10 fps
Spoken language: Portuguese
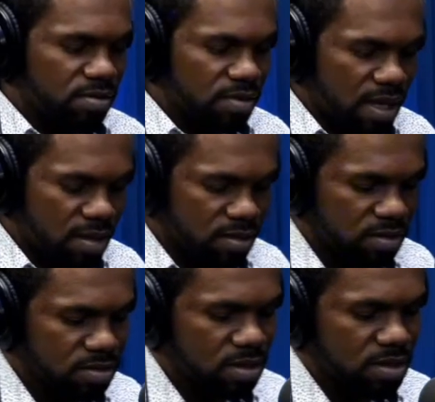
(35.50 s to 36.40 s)
né, quando
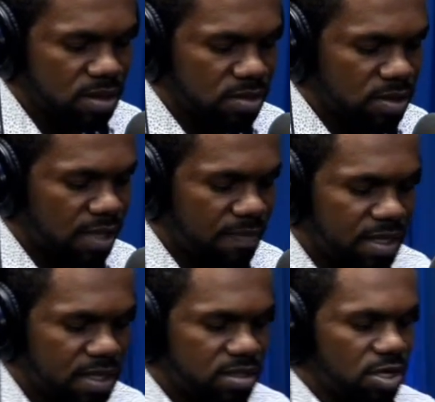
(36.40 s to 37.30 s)
eu, eu até
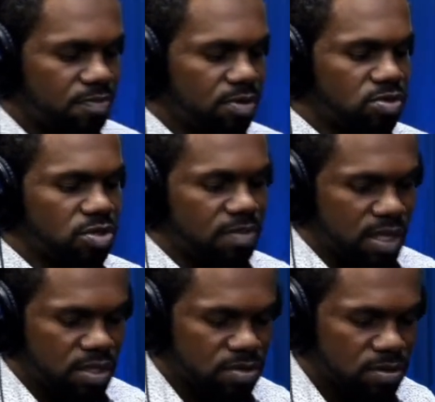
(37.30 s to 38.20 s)
ministrei um pouco sobre
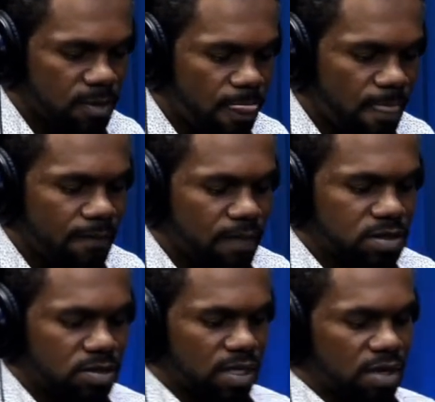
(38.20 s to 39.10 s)
isso,
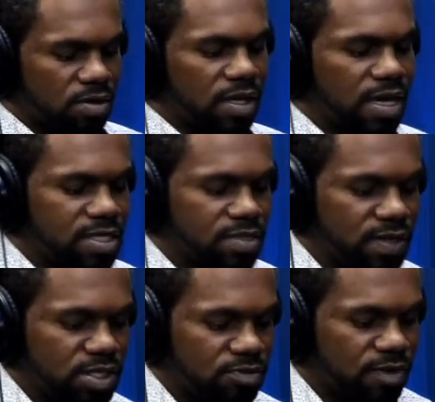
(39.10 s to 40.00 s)
ou na Crônicas
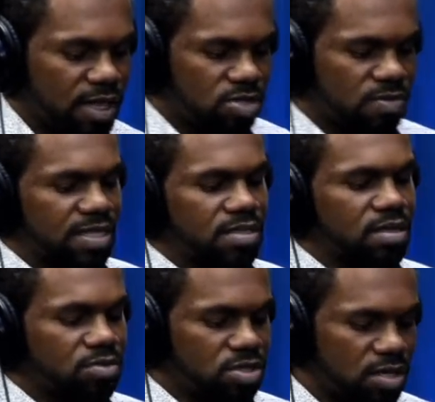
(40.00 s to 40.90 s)
20 fala de uma ação
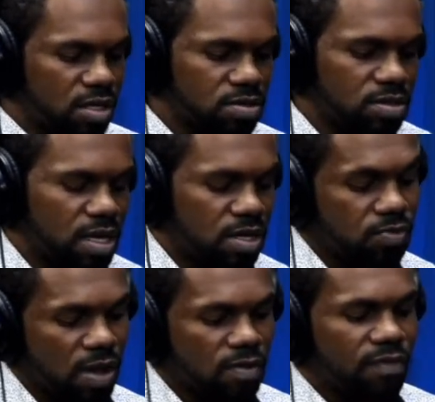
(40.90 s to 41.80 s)
de Deus, né, que não é
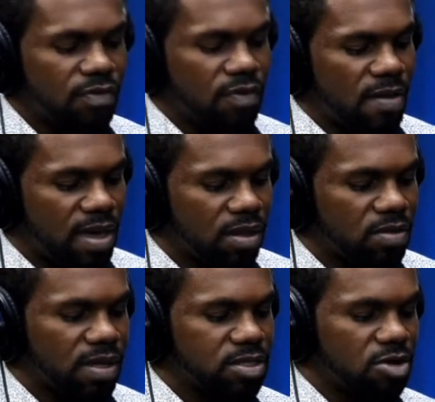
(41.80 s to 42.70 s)
um avivamento,
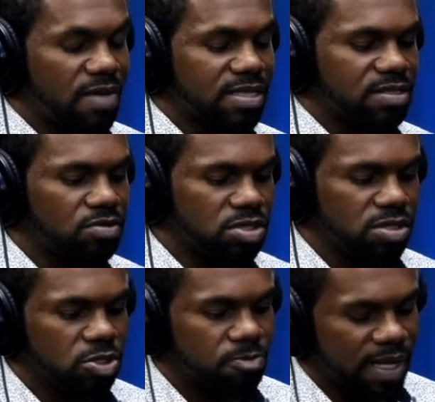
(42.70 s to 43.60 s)
mas é uma ação de
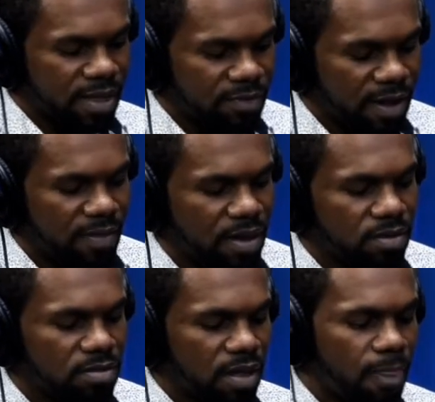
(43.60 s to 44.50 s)
Deus para livramento,
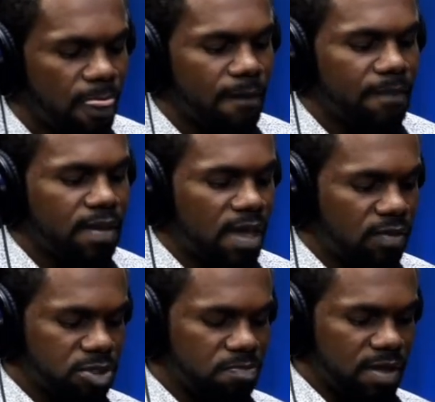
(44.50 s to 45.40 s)
né? É o
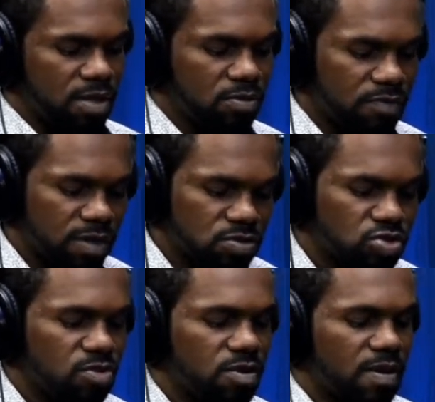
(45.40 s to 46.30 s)
espírito vindo
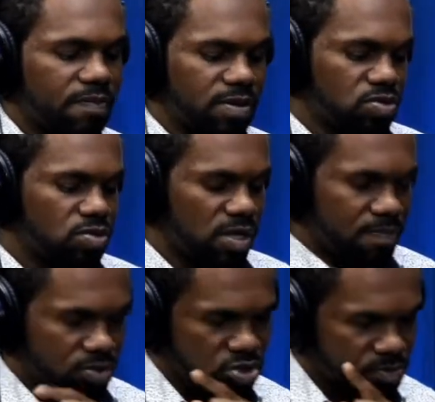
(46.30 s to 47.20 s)
sobre uma pessoa e a
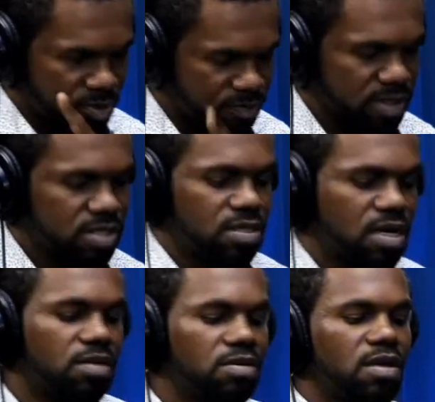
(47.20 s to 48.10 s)
pessoa
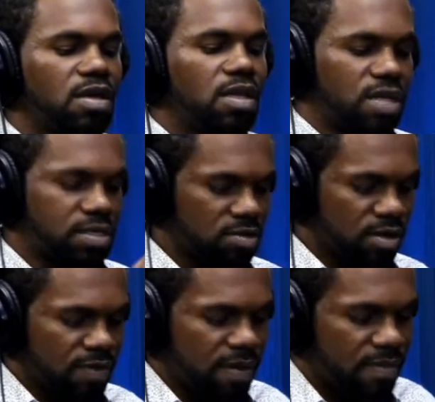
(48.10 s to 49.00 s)
profetizando, trazendo
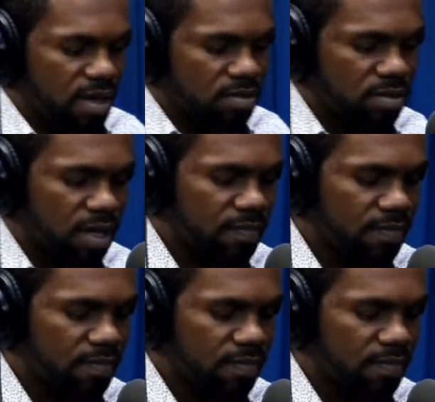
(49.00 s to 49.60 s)
livramento, né?